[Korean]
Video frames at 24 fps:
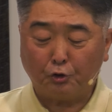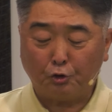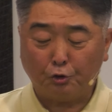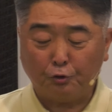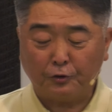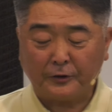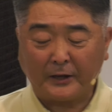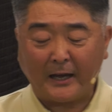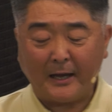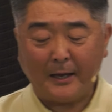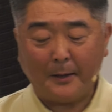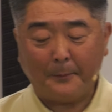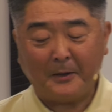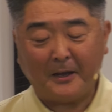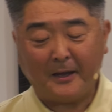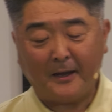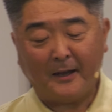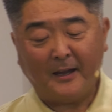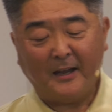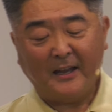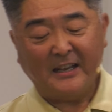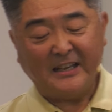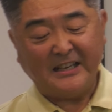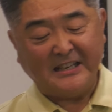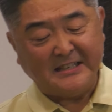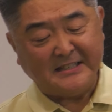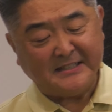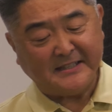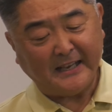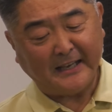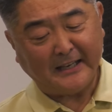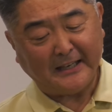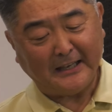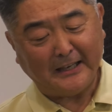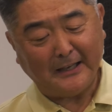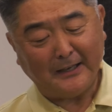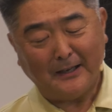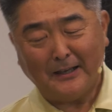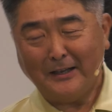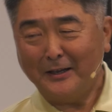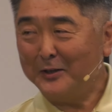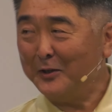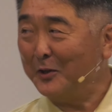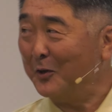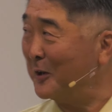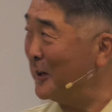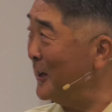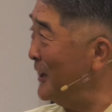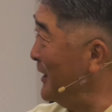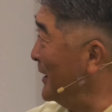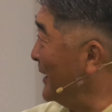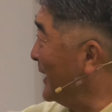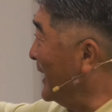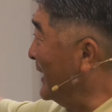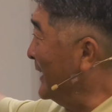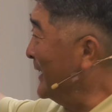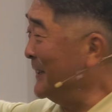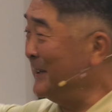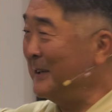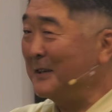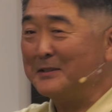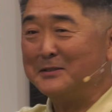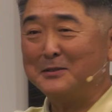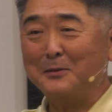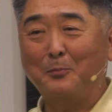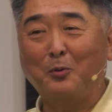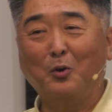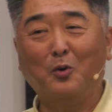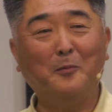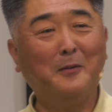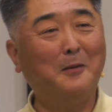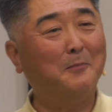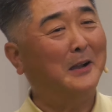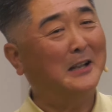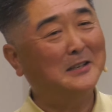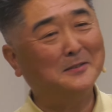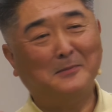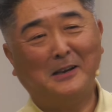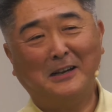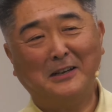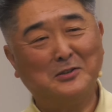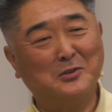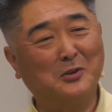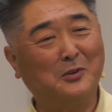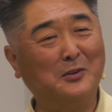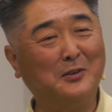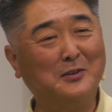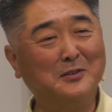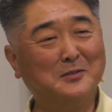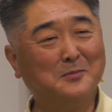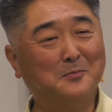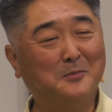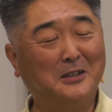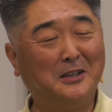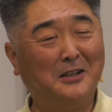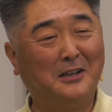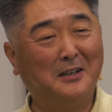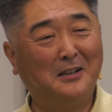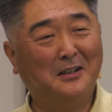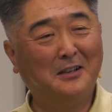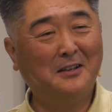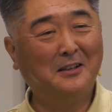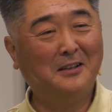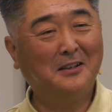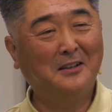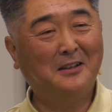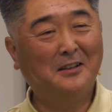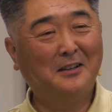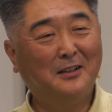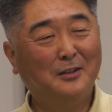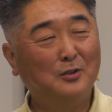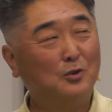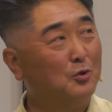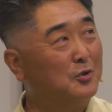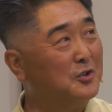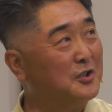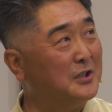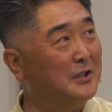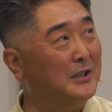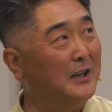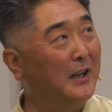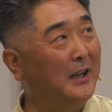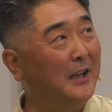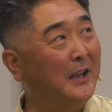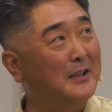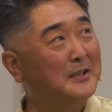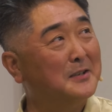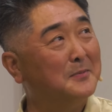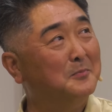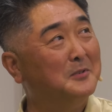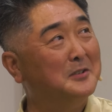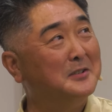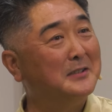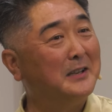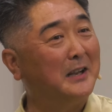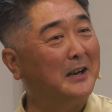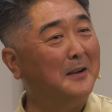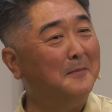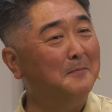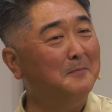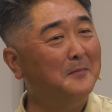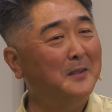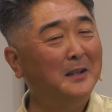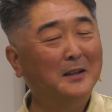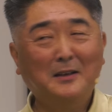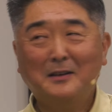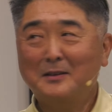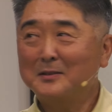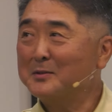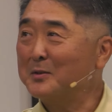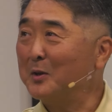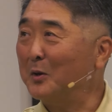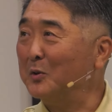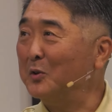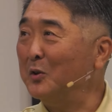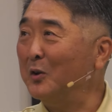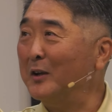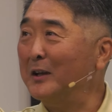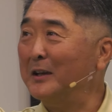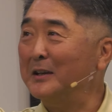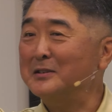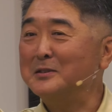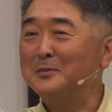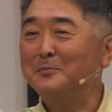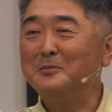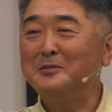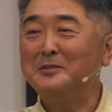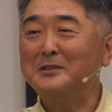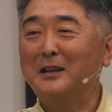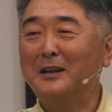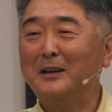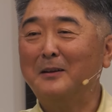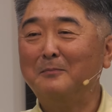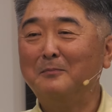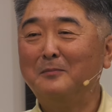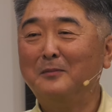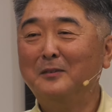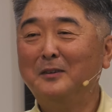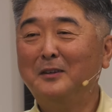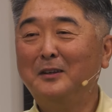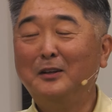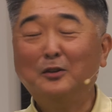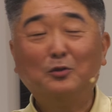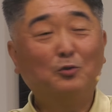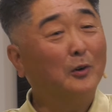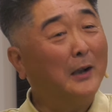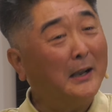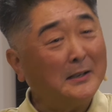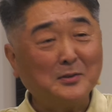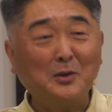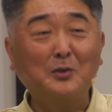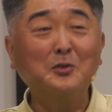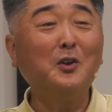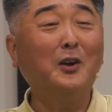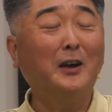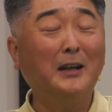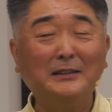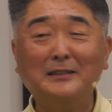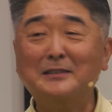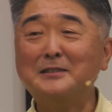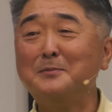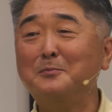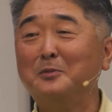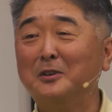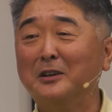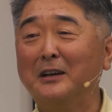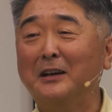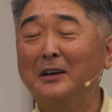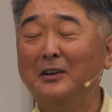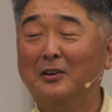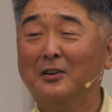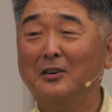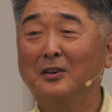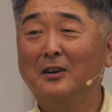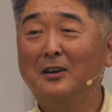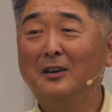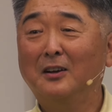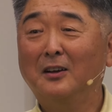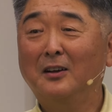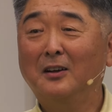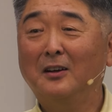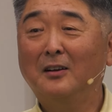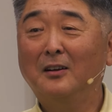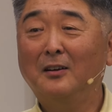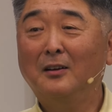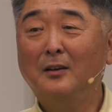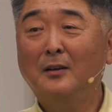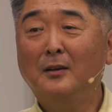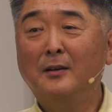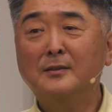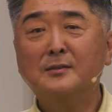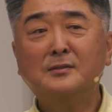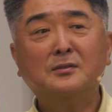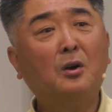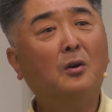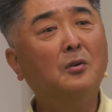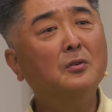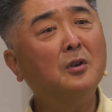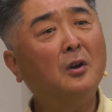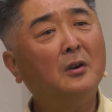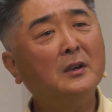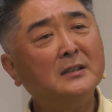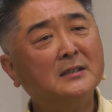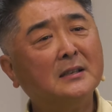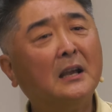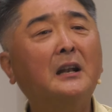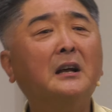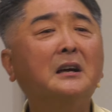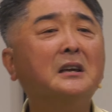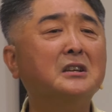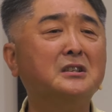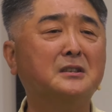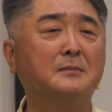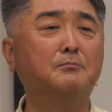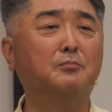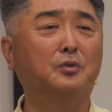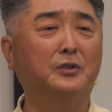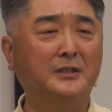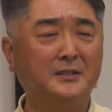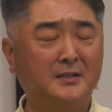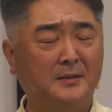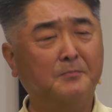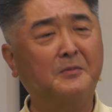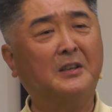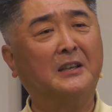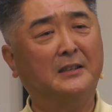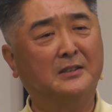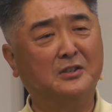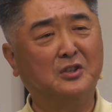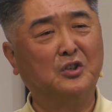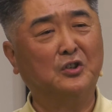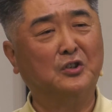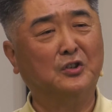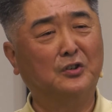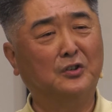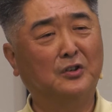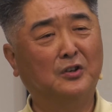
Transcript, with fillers: 두 타입의 인생이 여기 갈라디아서 복음의 마지막에 적혀 있습니다. 육신에게 심는 사람, 성령에게 심는 사람. 누가 성령한테 심을까요? 성령이 살아계신 분이 심겠죠.